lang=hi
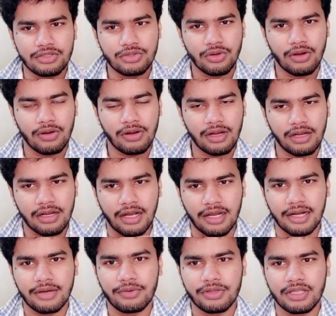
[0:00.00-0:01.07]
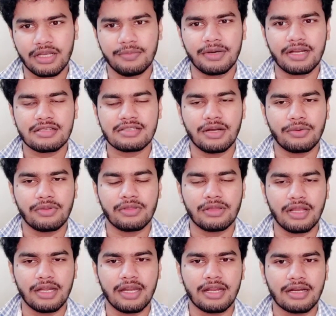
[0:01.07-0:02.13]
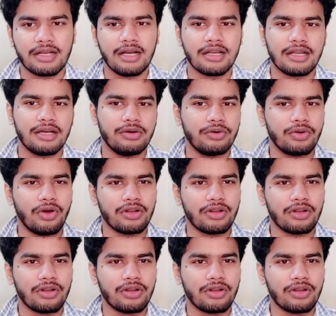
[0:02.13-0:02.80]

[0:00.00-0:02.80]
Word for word: जो खाना होता है हमारा साउथ इंडियन खाना वो